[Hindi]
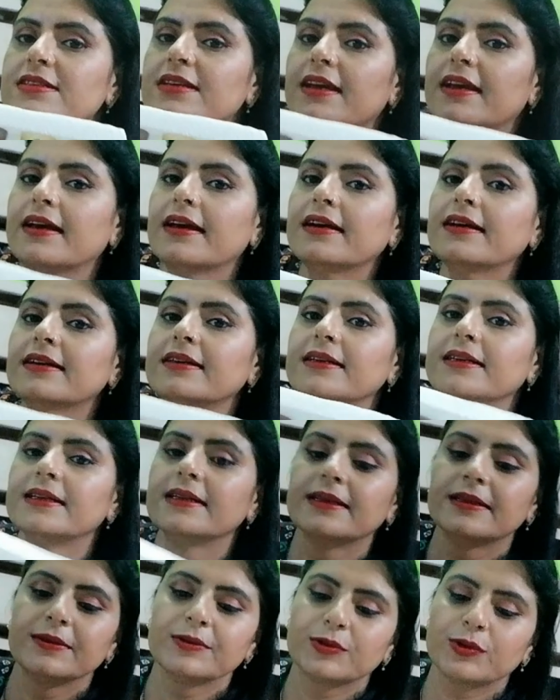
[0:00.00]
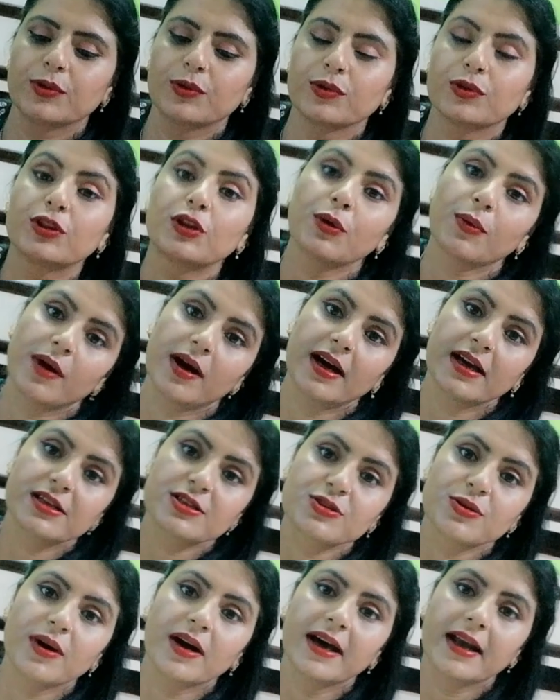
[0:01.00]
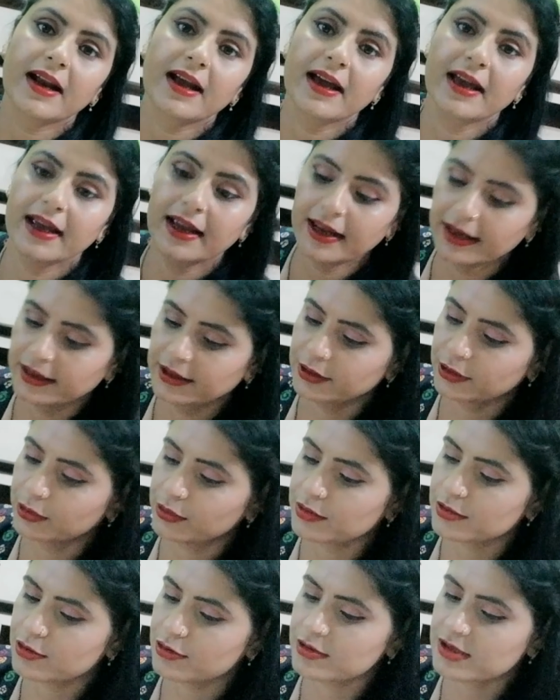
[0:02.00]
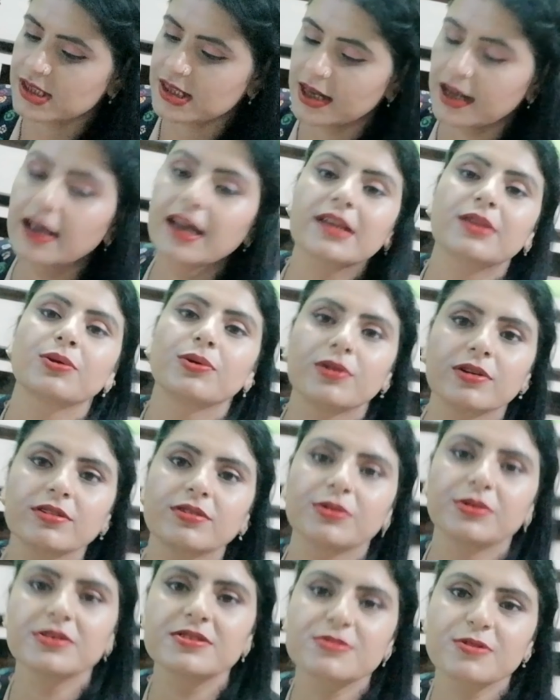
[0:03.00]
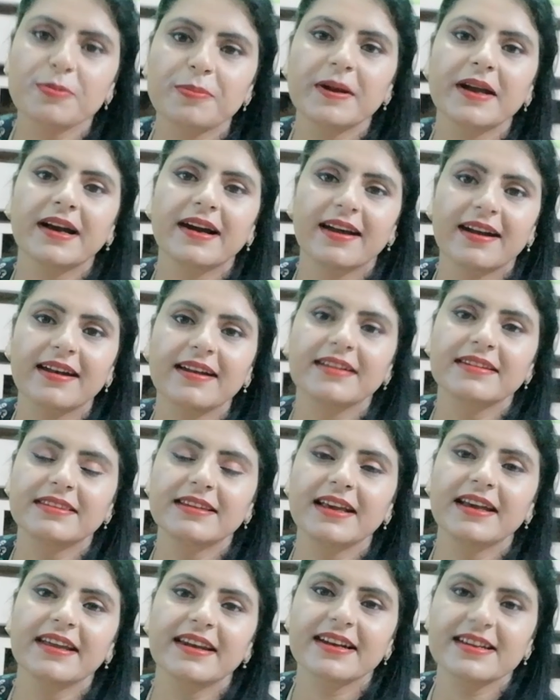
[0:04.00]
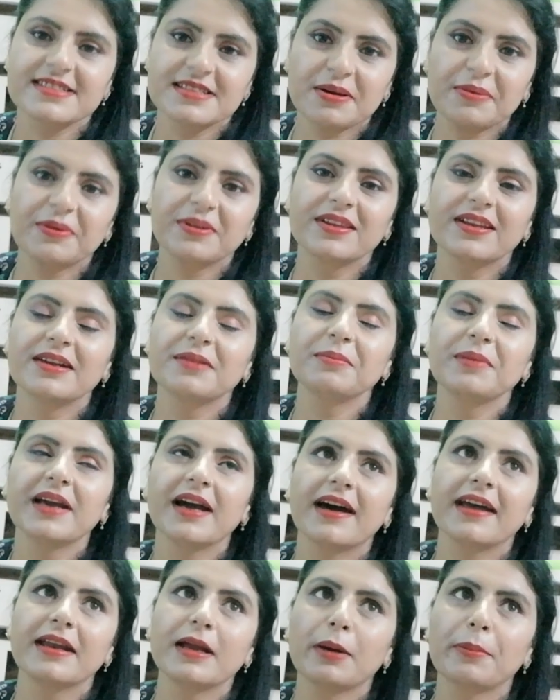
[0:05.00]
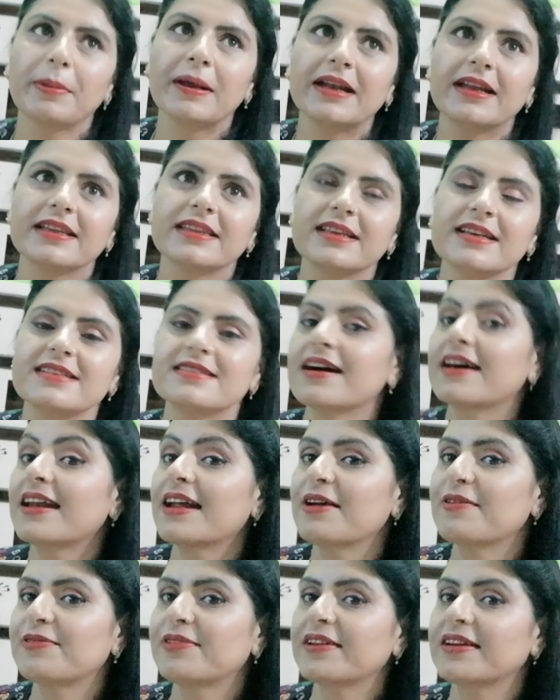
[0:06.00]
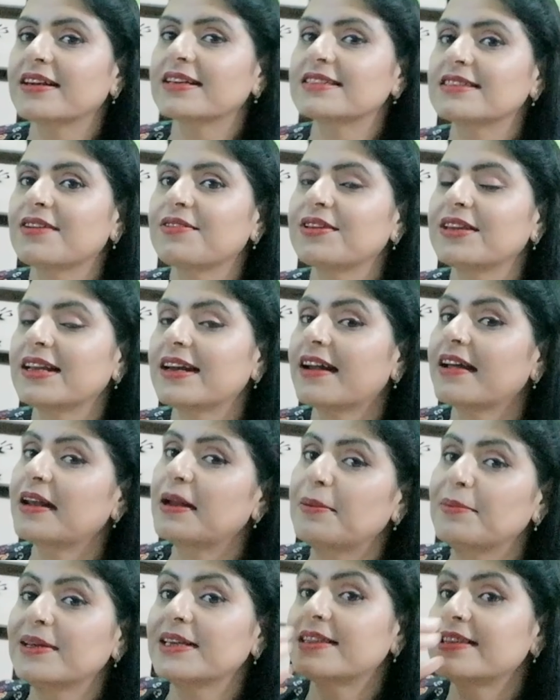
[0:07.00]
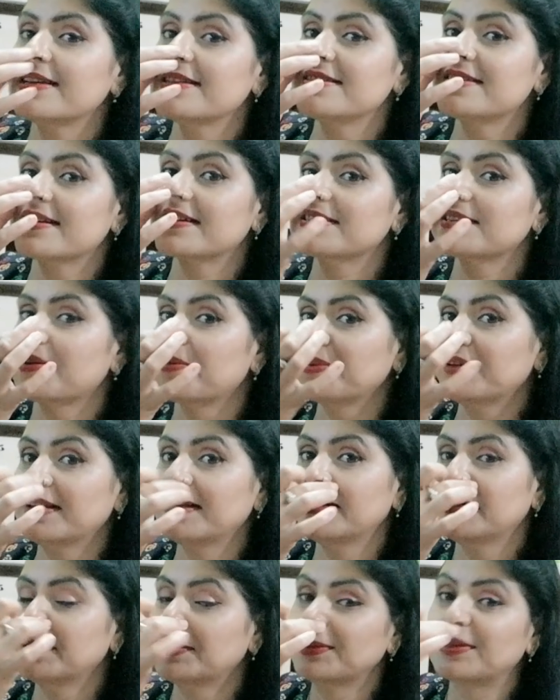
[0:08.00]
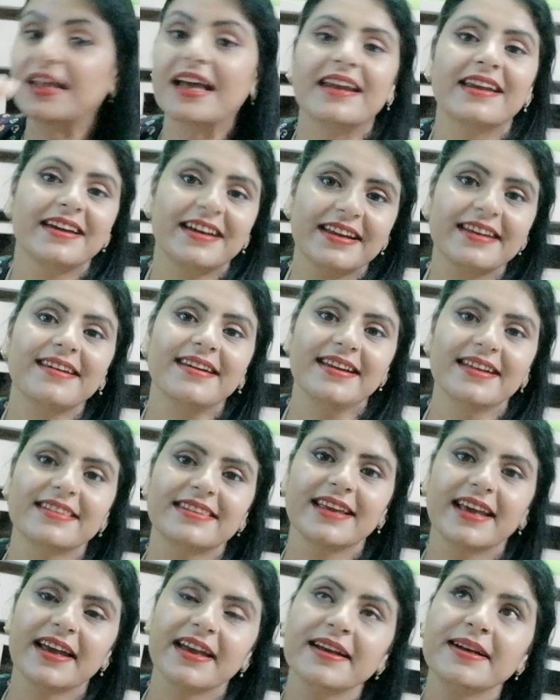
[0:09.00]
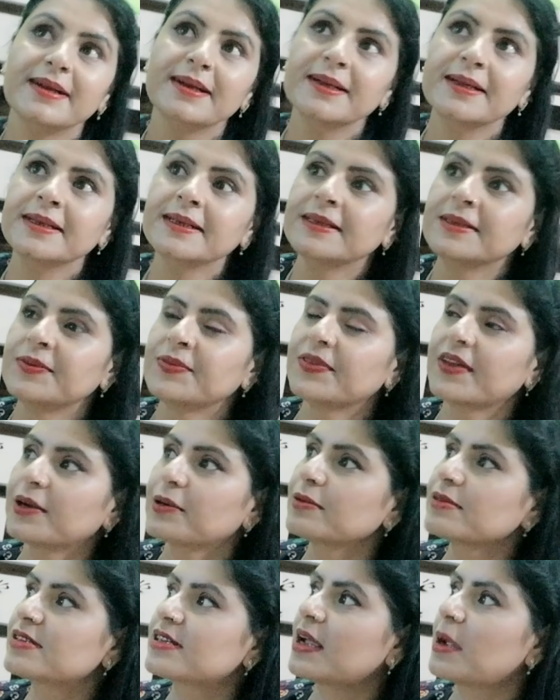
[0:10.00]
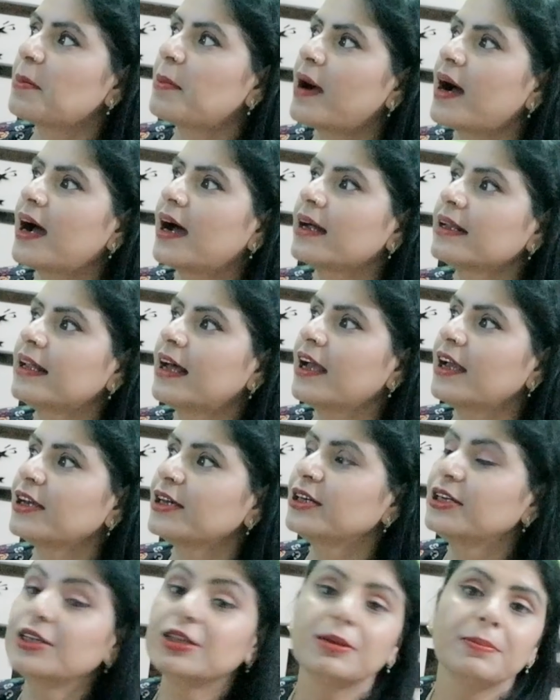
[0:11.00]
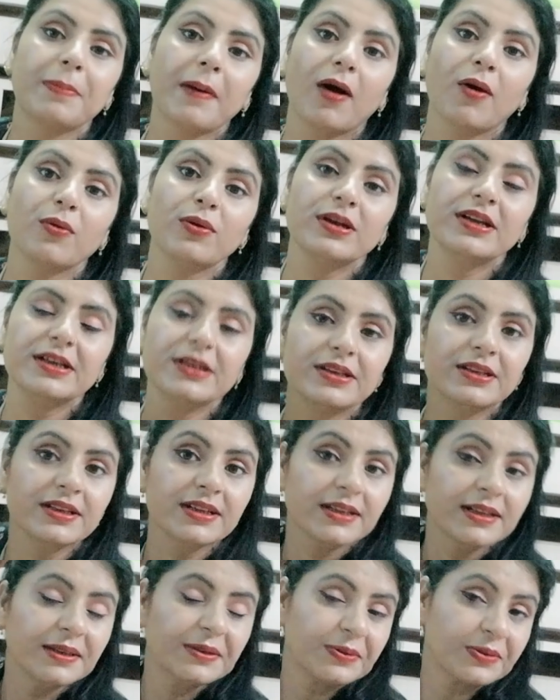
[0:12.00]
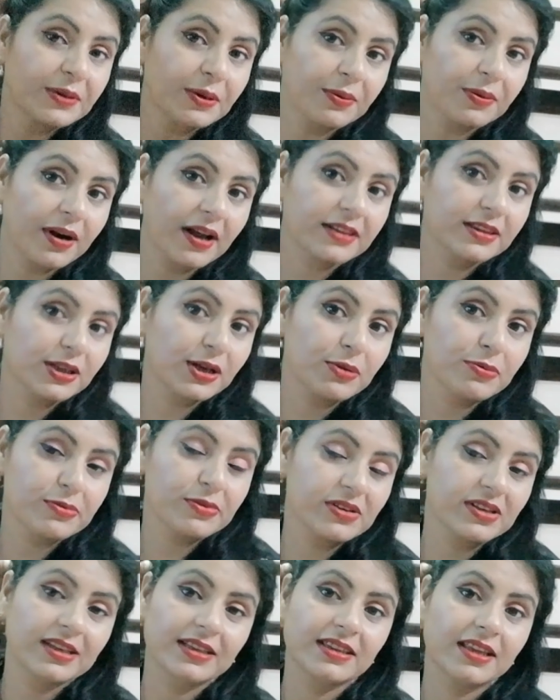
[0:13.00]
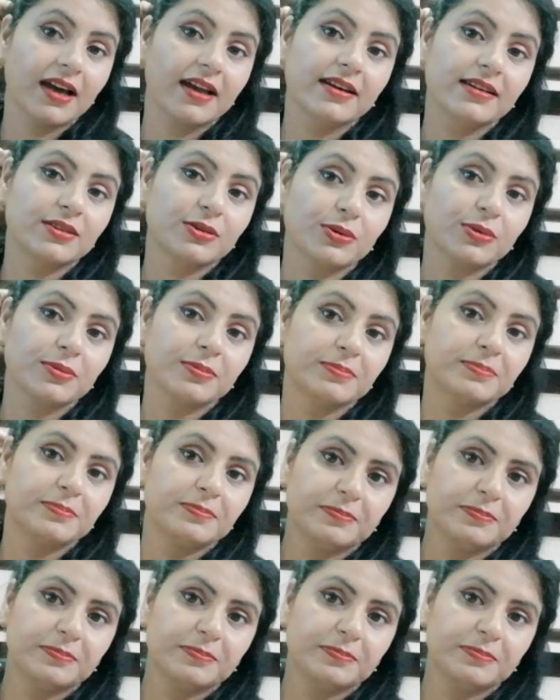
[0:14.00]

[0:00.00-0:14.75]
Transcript: अच्छे हैं तो त्यौहार जो आ रहा है तो सोचते हैं थोड़ी थोड़ी शॉपिंग कर लेते हैं रक्षाबंधन भी आ रही है पहले तीज आ रहा है फिर रक्षाबंधन आ रहा है तीज रक्षाबंधन की तो तैयारी कर ही लेते हैं फिर उसके बाद आएगी दीपावली नवरात्रि उनकी तैयारी तो